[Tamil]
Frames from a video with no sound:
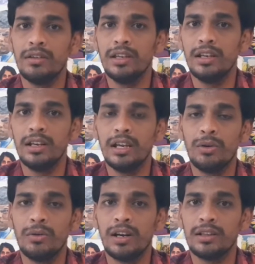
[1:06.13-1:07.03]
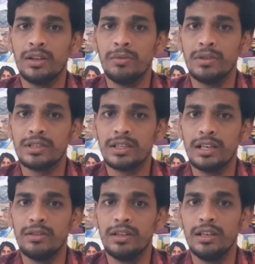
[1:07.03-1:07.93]
வந்து இந்தியா ஒரு வேளை தரும்
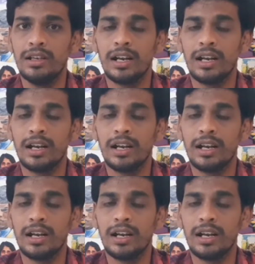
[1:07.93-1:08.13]
பட்சத்தில் வந்து